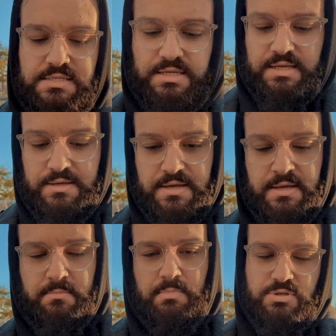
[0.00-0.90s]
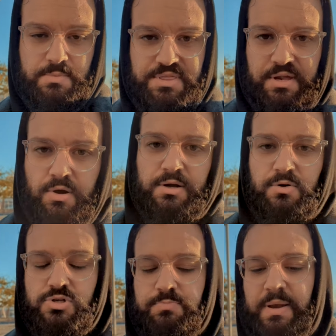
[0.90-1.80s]
Así que vamos a empezar ahora
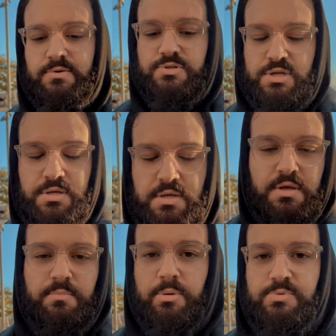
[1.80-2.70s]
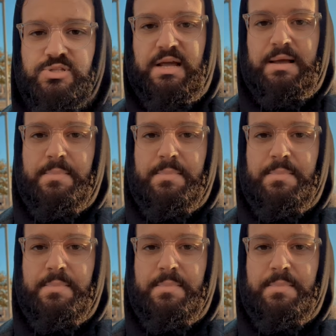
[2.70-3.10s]
con los planos propios de la